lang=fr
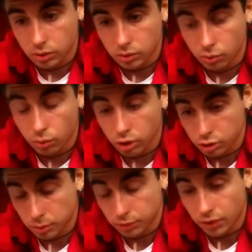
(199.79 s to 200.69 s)
euh, donc voilà,
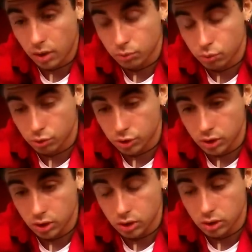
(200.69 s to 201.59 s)
j'ai préféré un
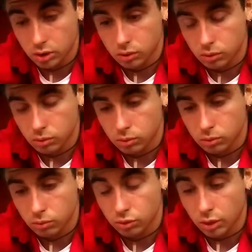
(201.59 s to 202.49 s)
bijoutier et
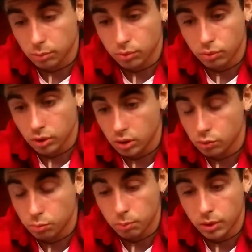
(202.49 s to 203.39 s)
euh, donc c'est un pistolet,
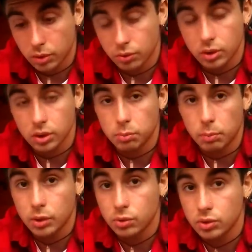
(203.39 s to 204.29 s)
tu peux pas le il
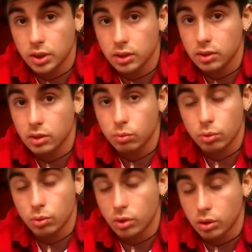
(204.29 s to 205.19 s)
peut pas le stériliser,
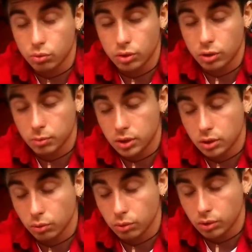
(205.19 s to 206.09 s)
donc voilà, je vous ai
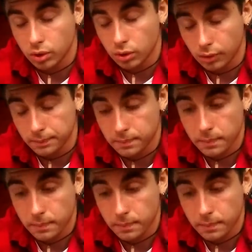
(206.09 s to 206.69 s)
expliqué le truc tout à l'heure.